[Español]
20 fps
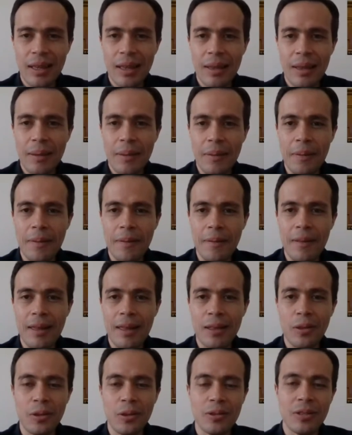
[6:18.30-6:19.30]
Eh,
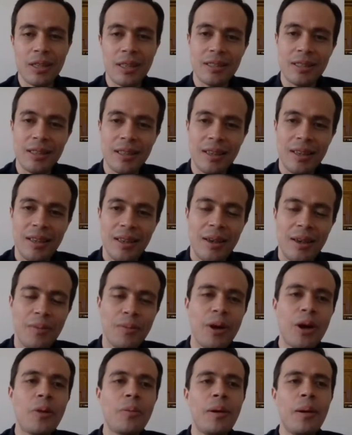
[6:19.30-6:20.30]
entonces,
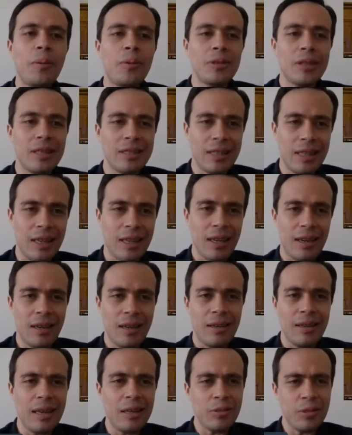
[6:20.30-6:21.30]
bueno, vamos a
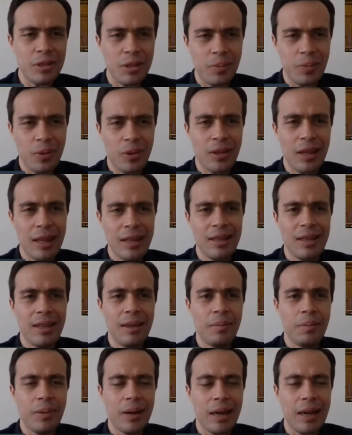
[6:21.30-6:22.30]
seguirle. Y esto es
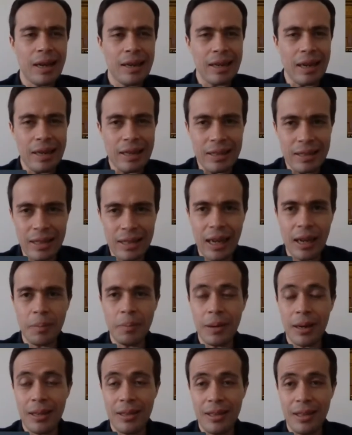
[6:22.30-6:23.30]
importante para
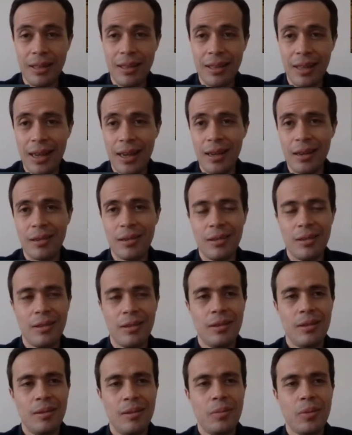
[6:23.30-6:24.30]
analizar, para entender,
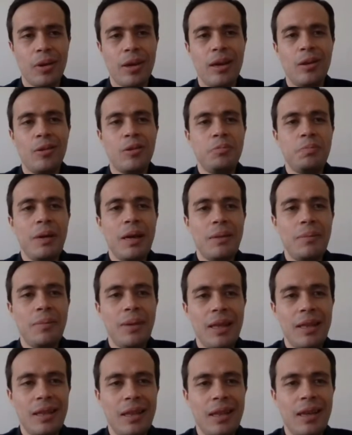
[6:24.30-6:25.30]
porque nos
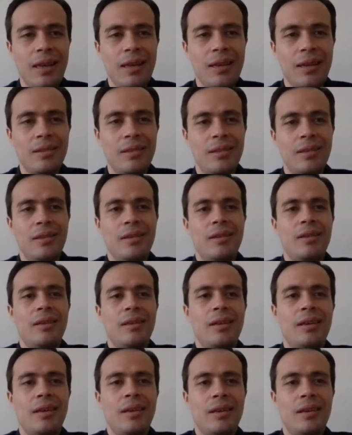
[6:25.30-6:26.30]
permite
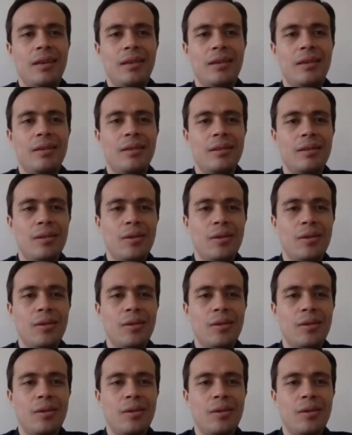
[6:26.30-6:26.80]
eh,